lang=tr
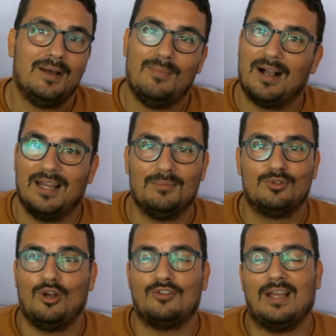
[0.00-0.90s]
Bakalım
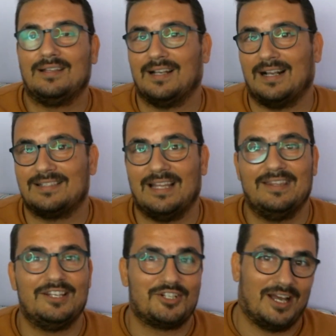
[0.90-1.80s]
bu 4 tane takastan
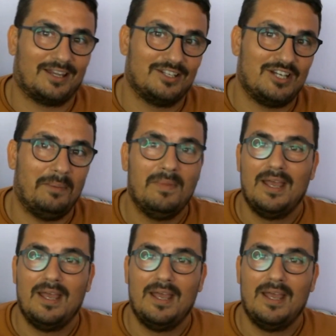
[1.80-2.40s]
ne çıkartacağım.